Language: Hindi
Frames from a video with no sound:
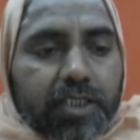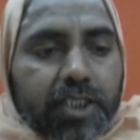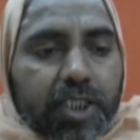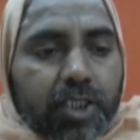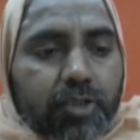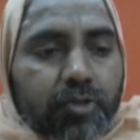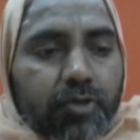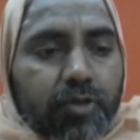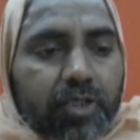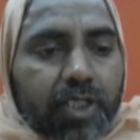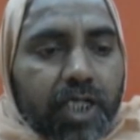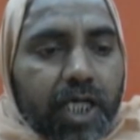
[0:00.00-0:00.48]

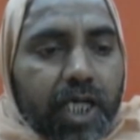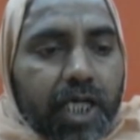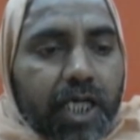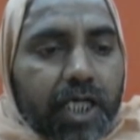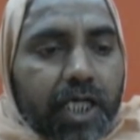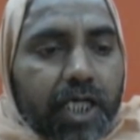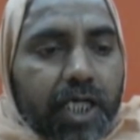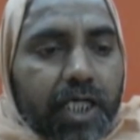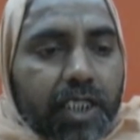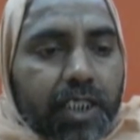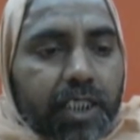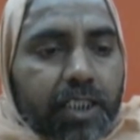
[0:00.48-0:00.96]
स्थित हो
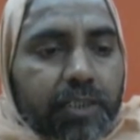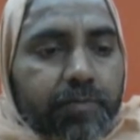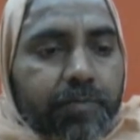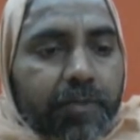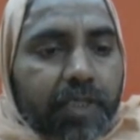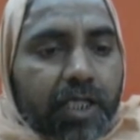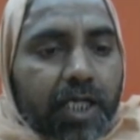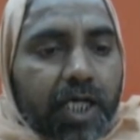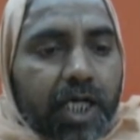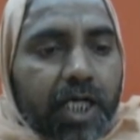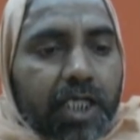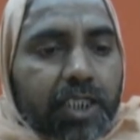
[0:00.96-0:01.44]
जाएगा किस
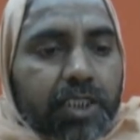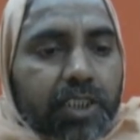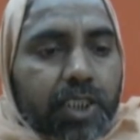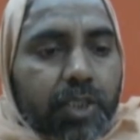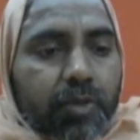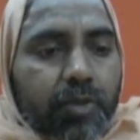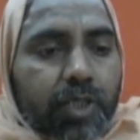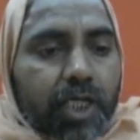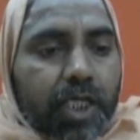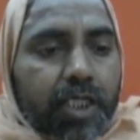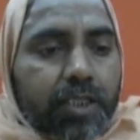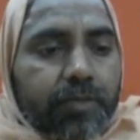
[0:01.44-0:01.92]
प्रकार
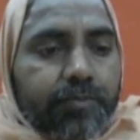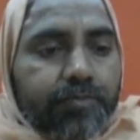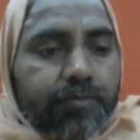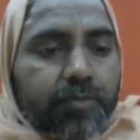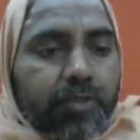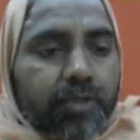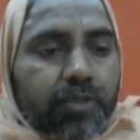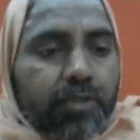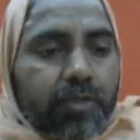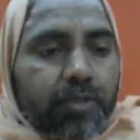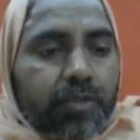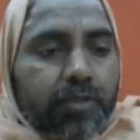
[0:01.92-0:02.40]
से वह
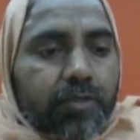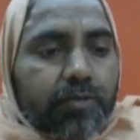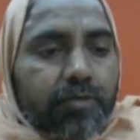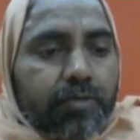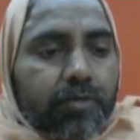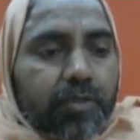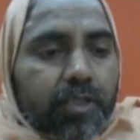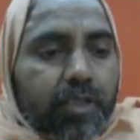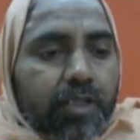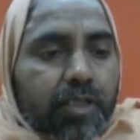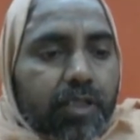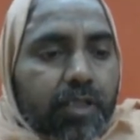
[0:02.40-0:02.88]

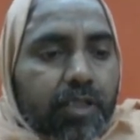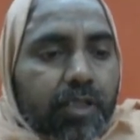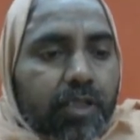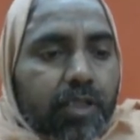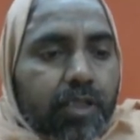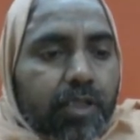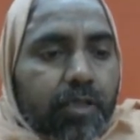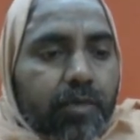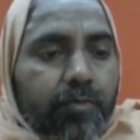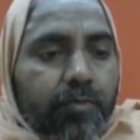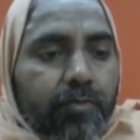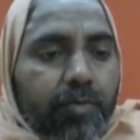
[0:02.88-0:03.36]

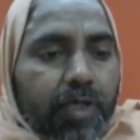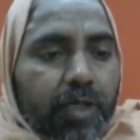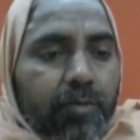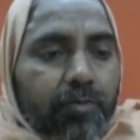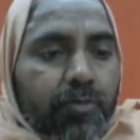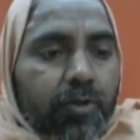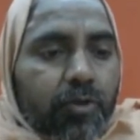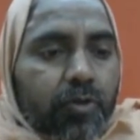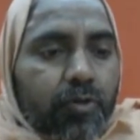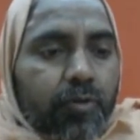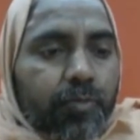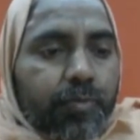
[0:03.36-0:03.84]

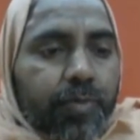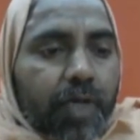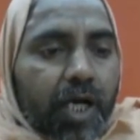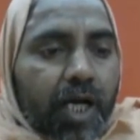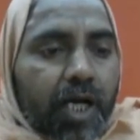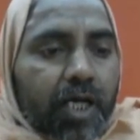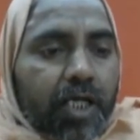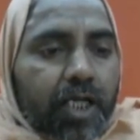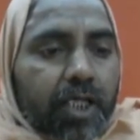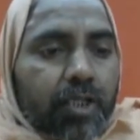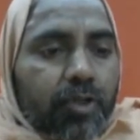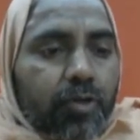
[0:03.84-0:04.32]
ब्रह्म रूप
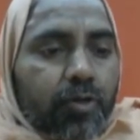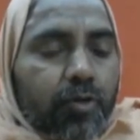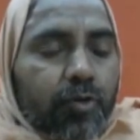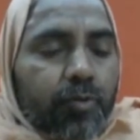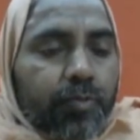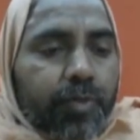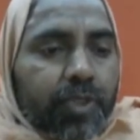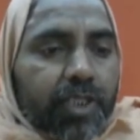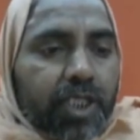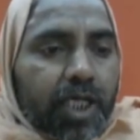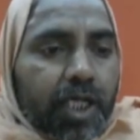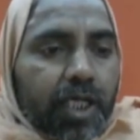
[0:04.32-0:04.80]
आनंद
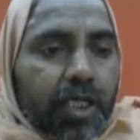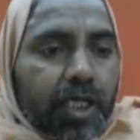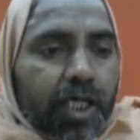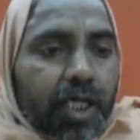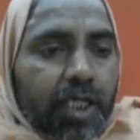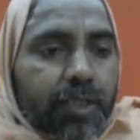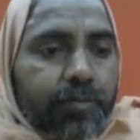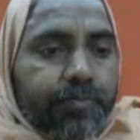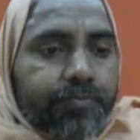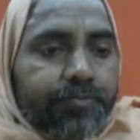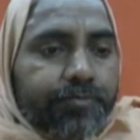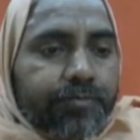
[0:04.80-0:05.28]
रूपता
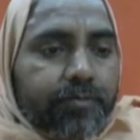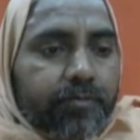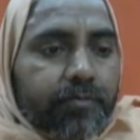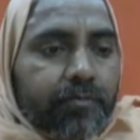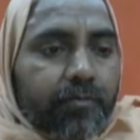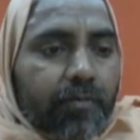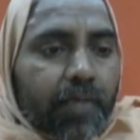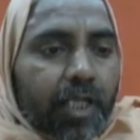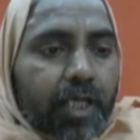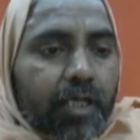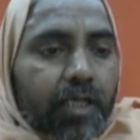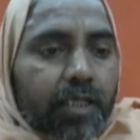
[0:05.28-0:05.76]
का
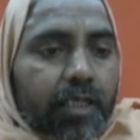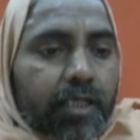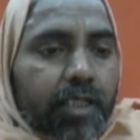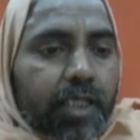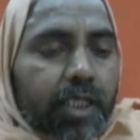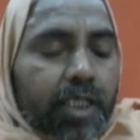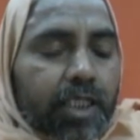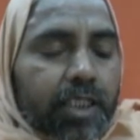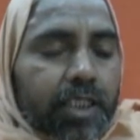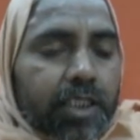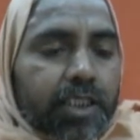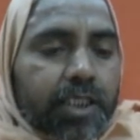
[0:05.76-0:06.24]

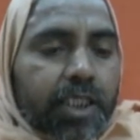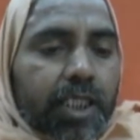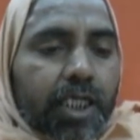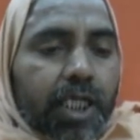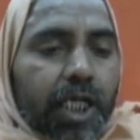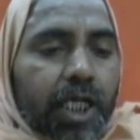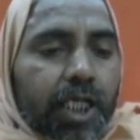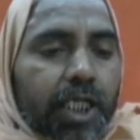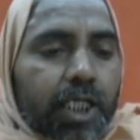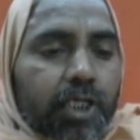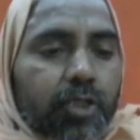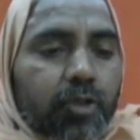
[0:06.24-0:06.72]
निरतिशय
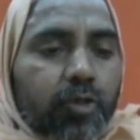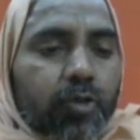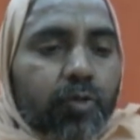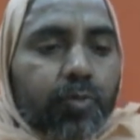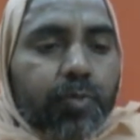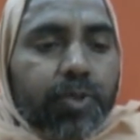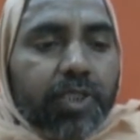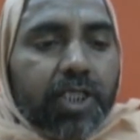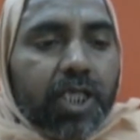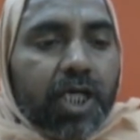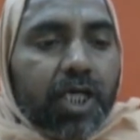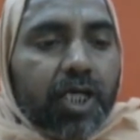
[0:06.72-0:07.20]
आनंद
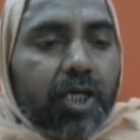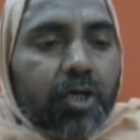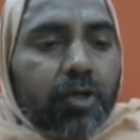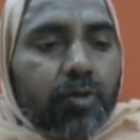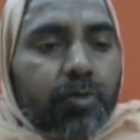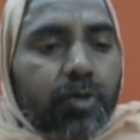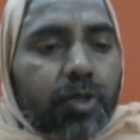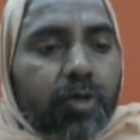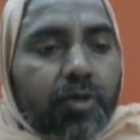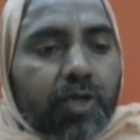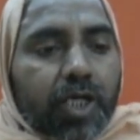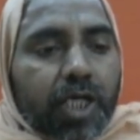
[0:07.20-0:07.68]
रूपता का
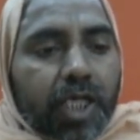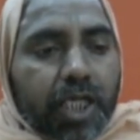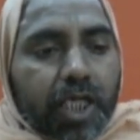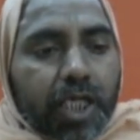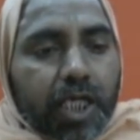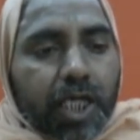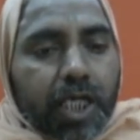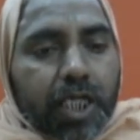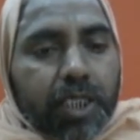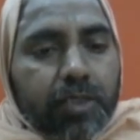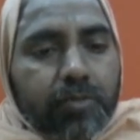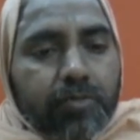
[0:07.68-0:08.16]
अनुभव
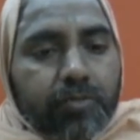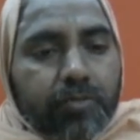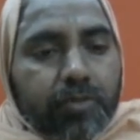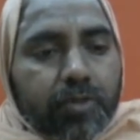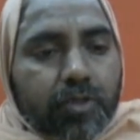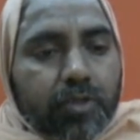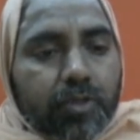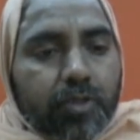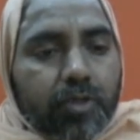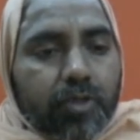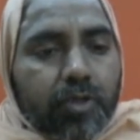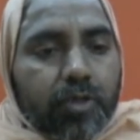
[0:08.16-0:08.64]
करेगा
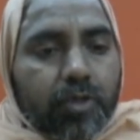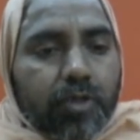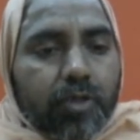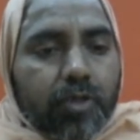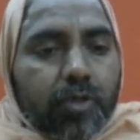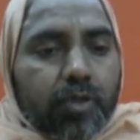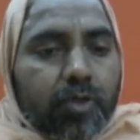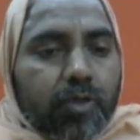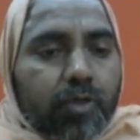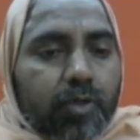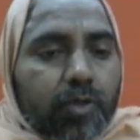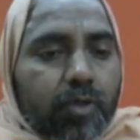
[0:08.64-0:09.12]

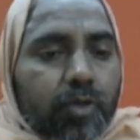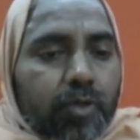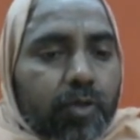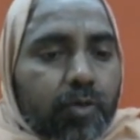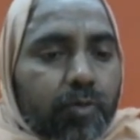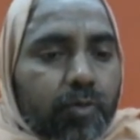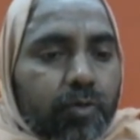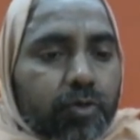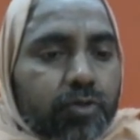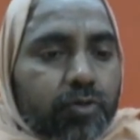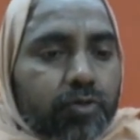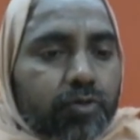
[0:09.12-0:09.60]

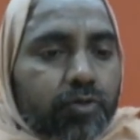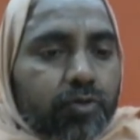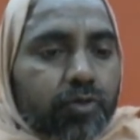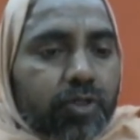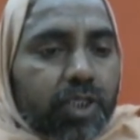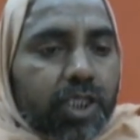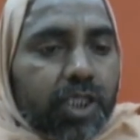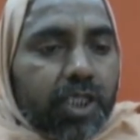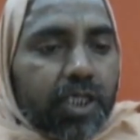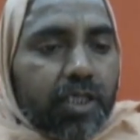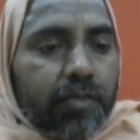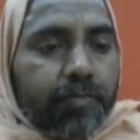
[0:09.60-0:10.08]
उस
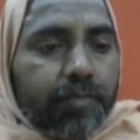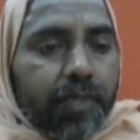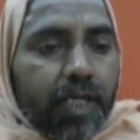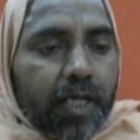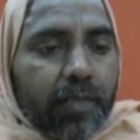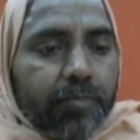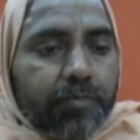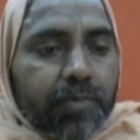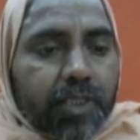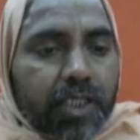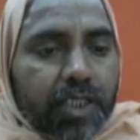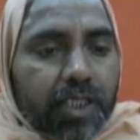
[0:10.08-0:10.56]
सुख की
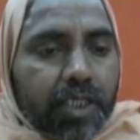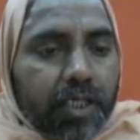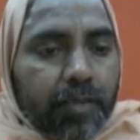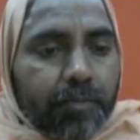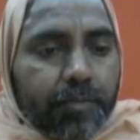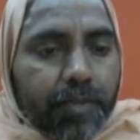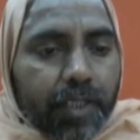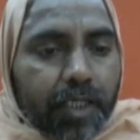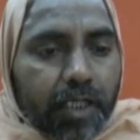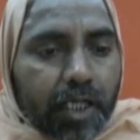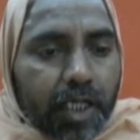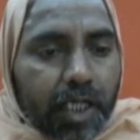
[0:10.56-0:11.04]
प्राप्ति का
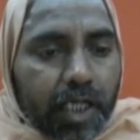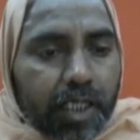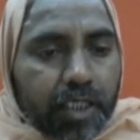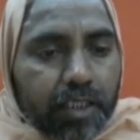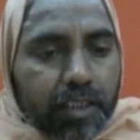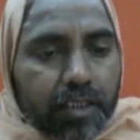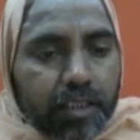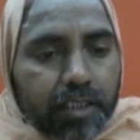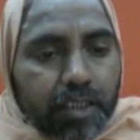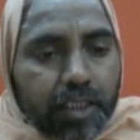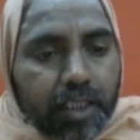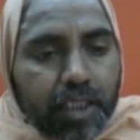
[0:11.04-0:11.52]
प्रकार
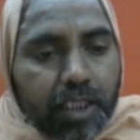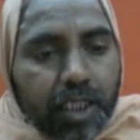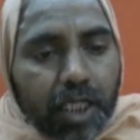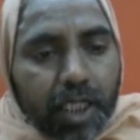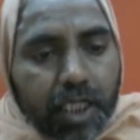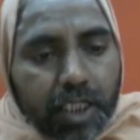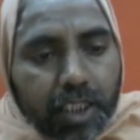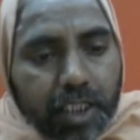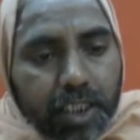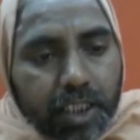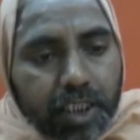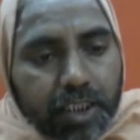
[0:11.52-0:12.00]

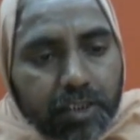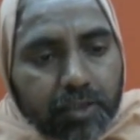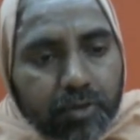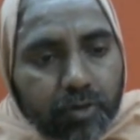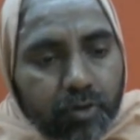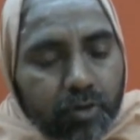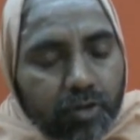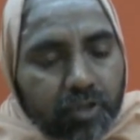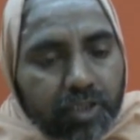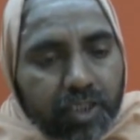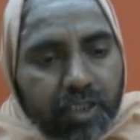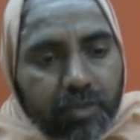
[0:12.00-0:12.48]
दिखा रहे
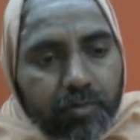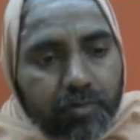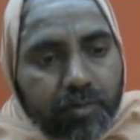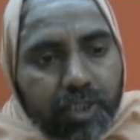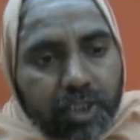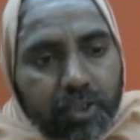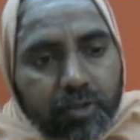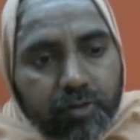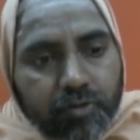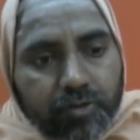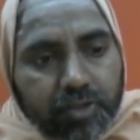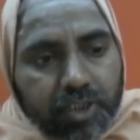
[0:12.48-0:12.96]
श्लोक
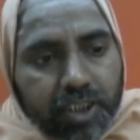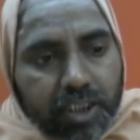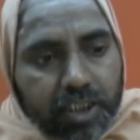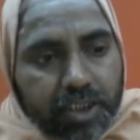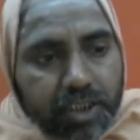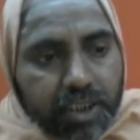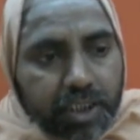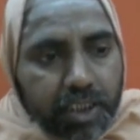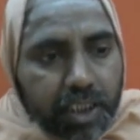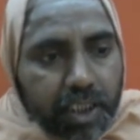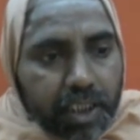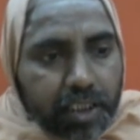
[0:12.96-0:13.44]
नंबर
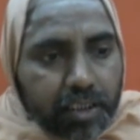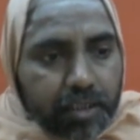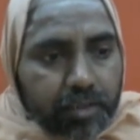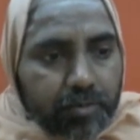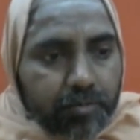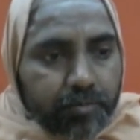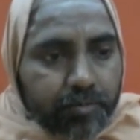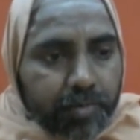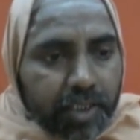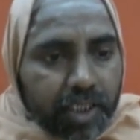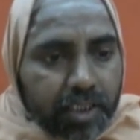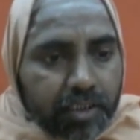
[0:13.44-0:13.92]
268
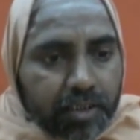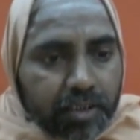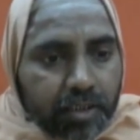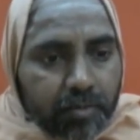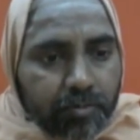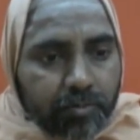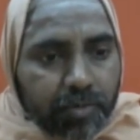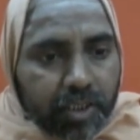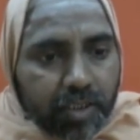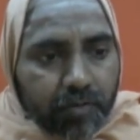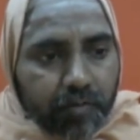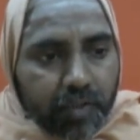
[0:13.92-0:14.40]
पेज
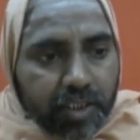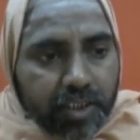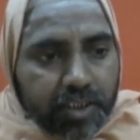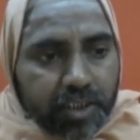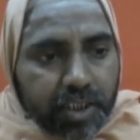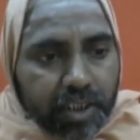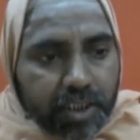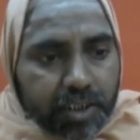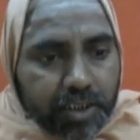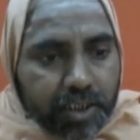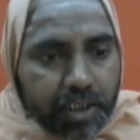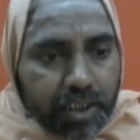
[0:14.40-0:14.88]
नंबर
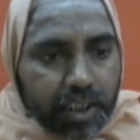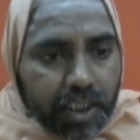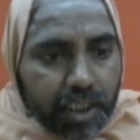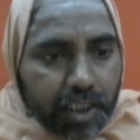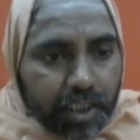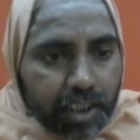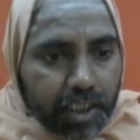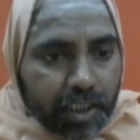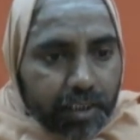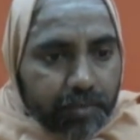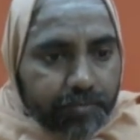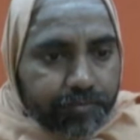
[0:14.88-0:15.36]
160
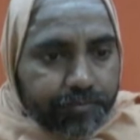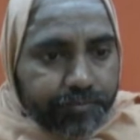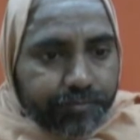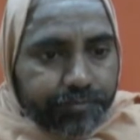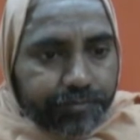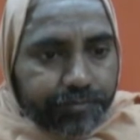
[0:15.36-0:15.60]
देखिए